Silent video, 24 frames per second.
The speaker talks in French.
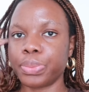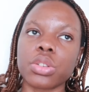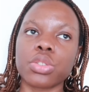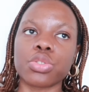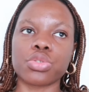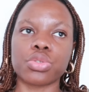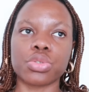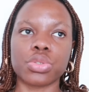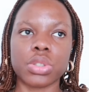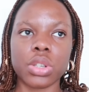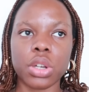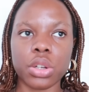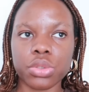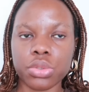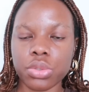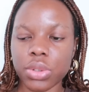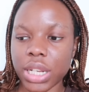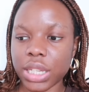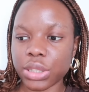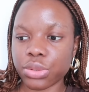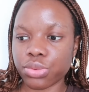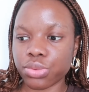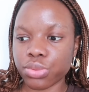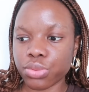Quand je sors de
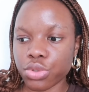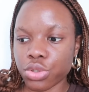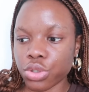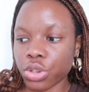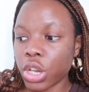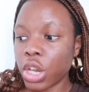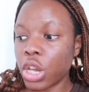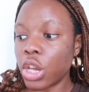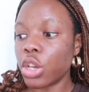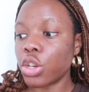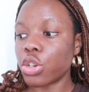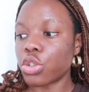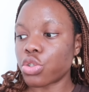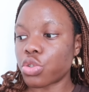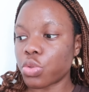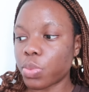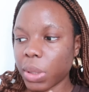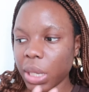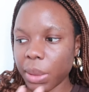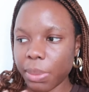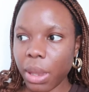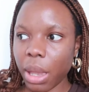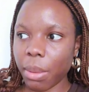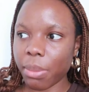la douche, je
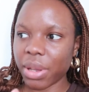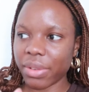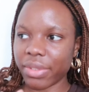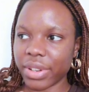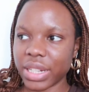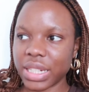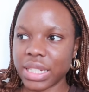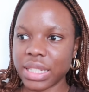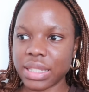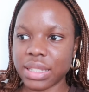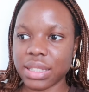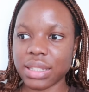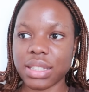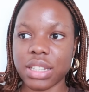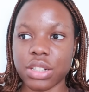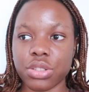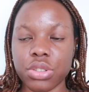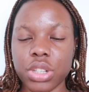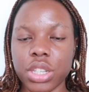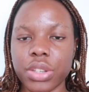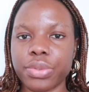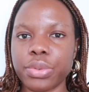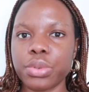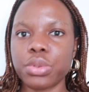prépare ma valise,
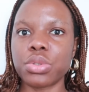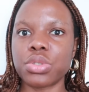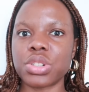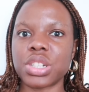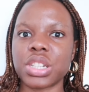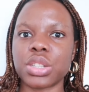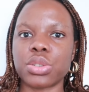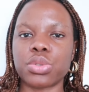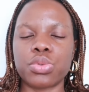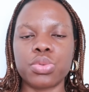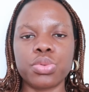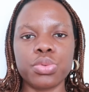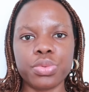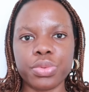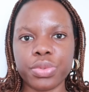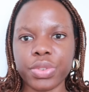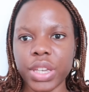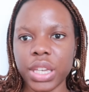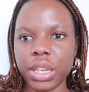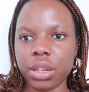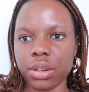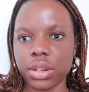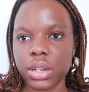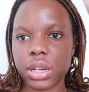sachant qu'il faut que j'ai tout
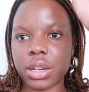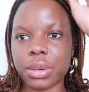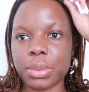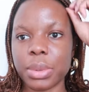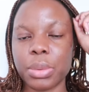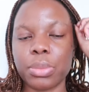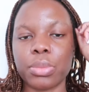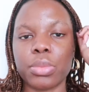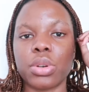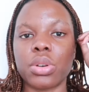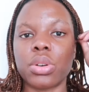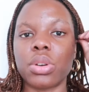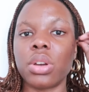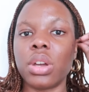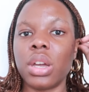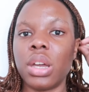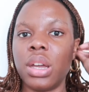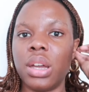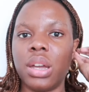fait euh, quand même euh,